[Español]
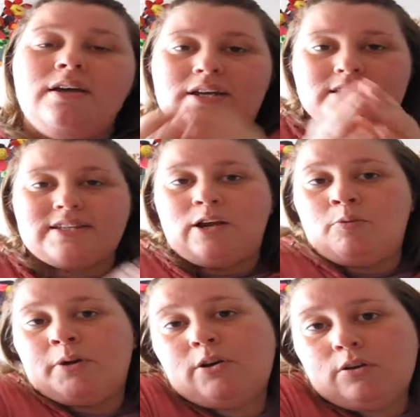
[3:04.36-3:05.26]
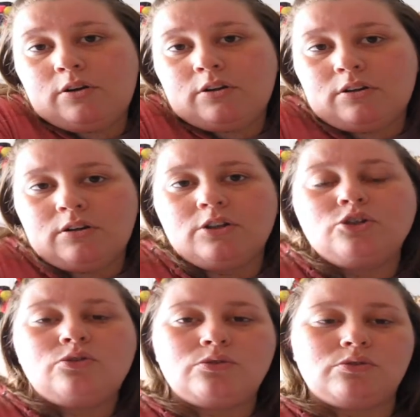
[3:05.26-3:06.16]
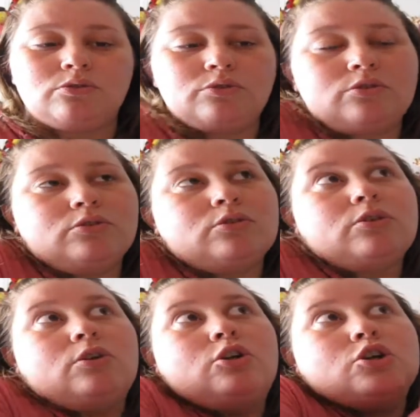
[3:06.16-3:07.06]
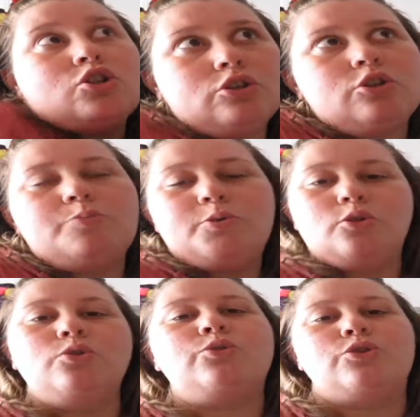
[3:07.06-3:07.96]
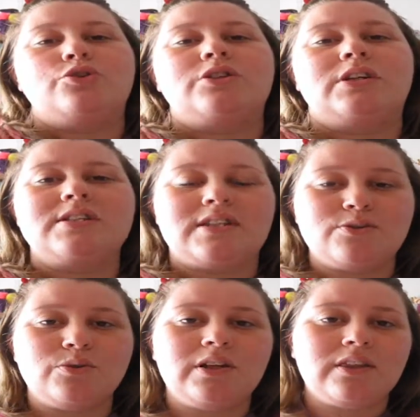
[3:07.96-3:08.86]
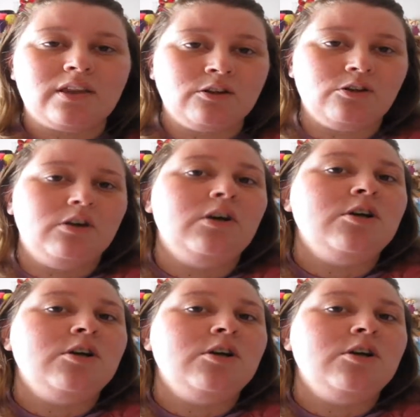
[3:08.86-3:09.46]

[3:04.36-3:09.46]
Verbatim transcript: es que a lo mejor los otros productos que estás utilizando